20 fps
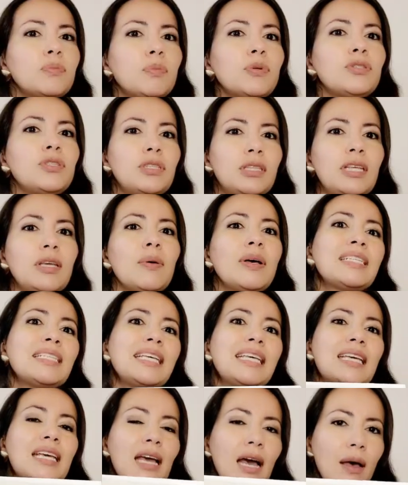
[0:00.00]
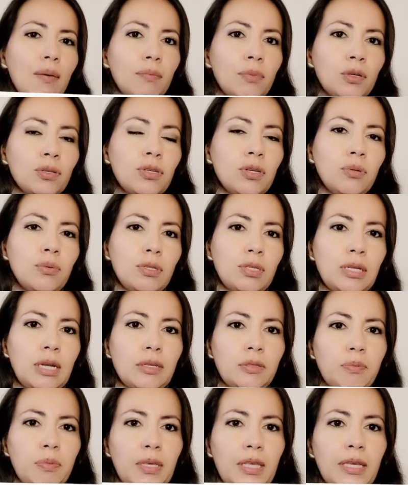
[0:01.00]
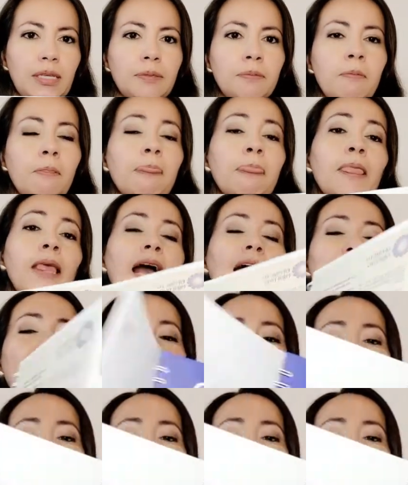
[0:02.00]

positivas y cambios en nuestras vidas. Aquí